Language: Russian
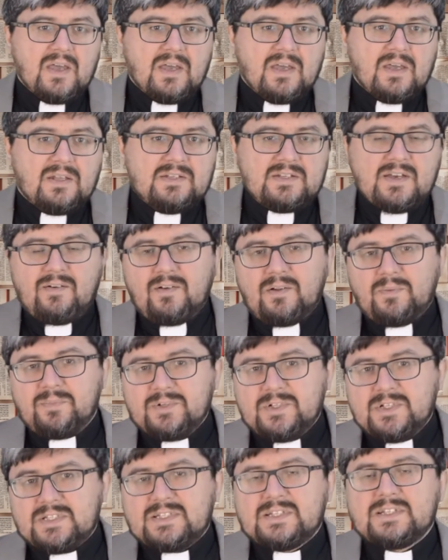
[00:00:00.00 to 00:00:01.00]
Дьявол
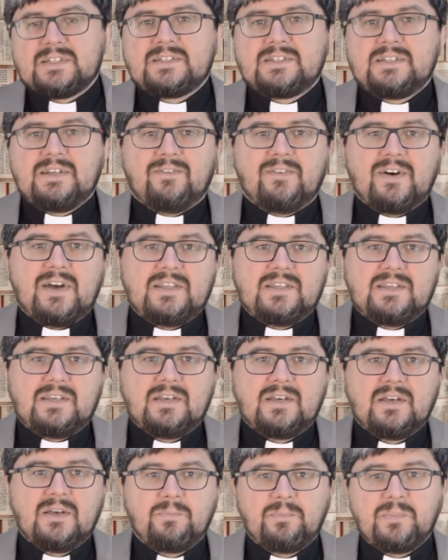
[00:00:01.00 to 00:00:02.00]
будет создавать
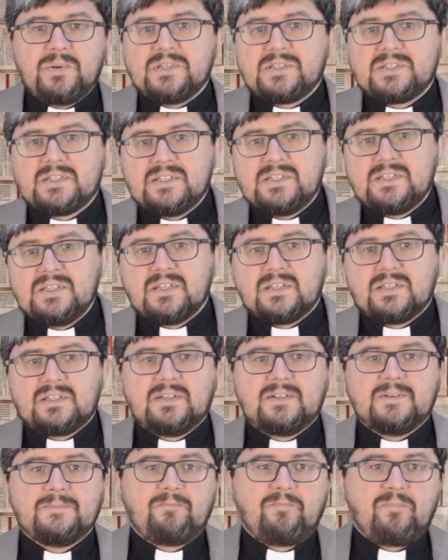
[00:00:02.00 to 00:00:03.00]

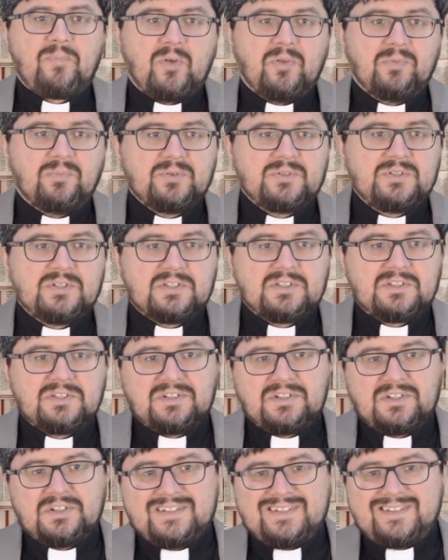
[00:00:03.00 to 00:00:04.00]
прецеденты, он будет
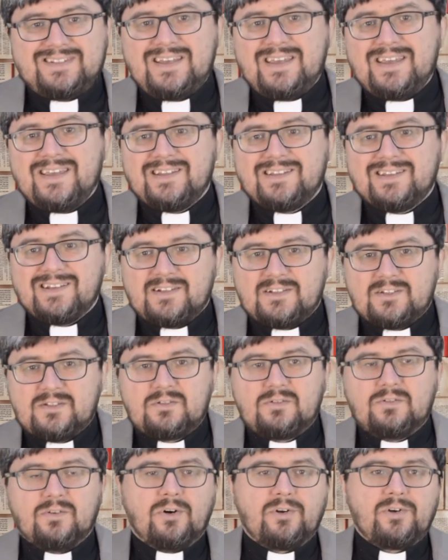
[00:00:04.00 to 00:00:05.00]
э, сеять
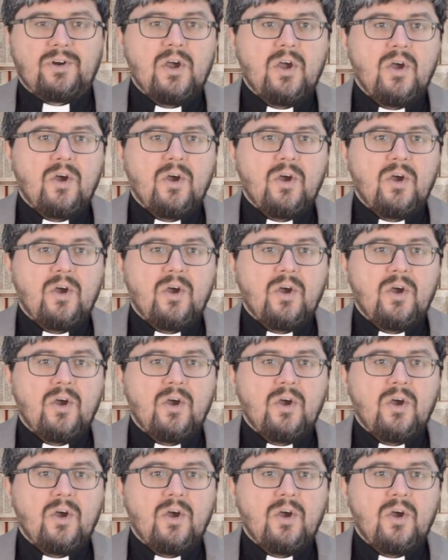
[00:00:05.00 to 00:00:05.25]
раздор,